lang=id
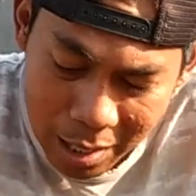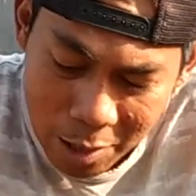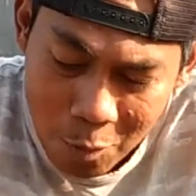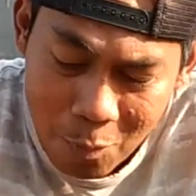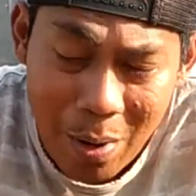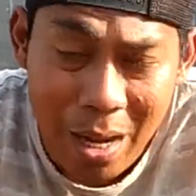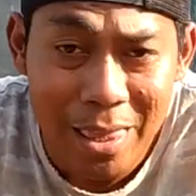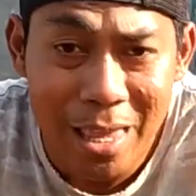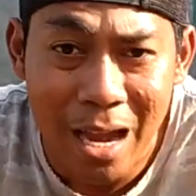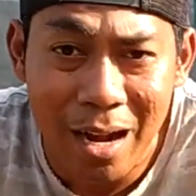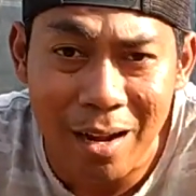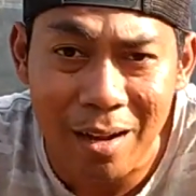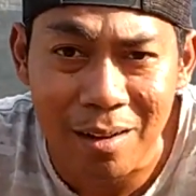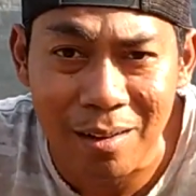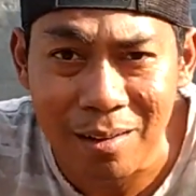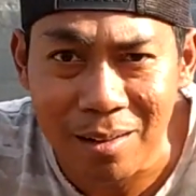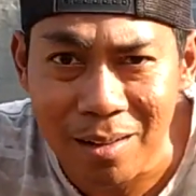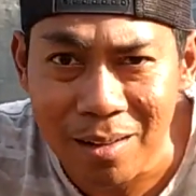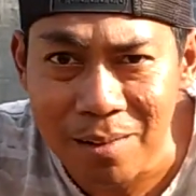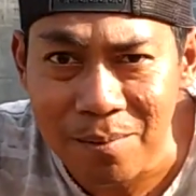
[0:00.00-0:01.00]
terlalu banyak
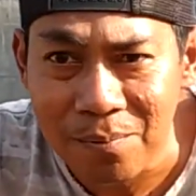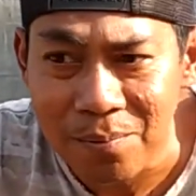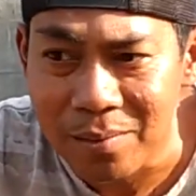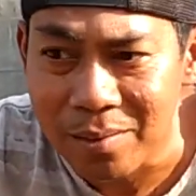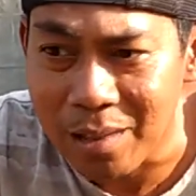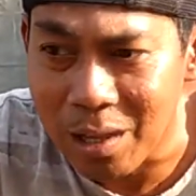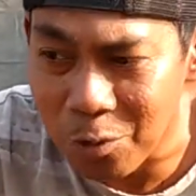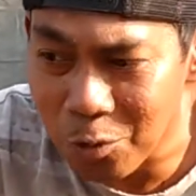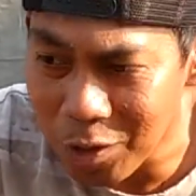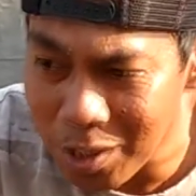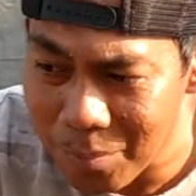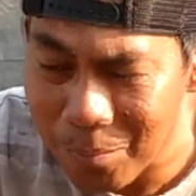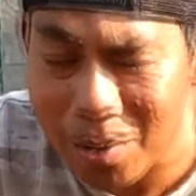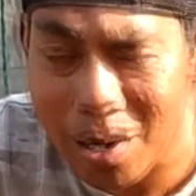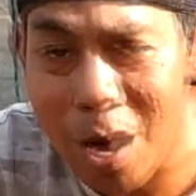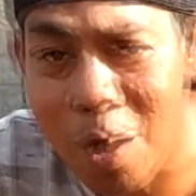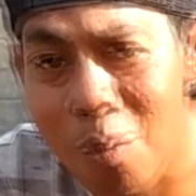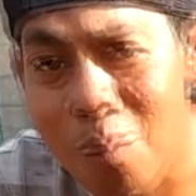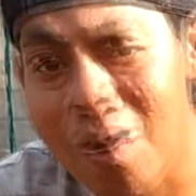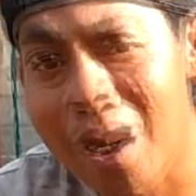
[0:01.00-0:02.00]

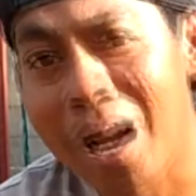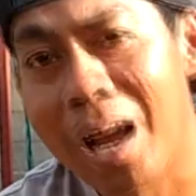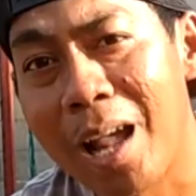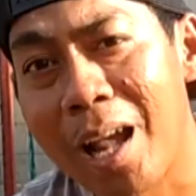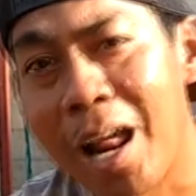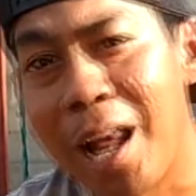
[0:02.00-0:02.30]
takutnya mengganggu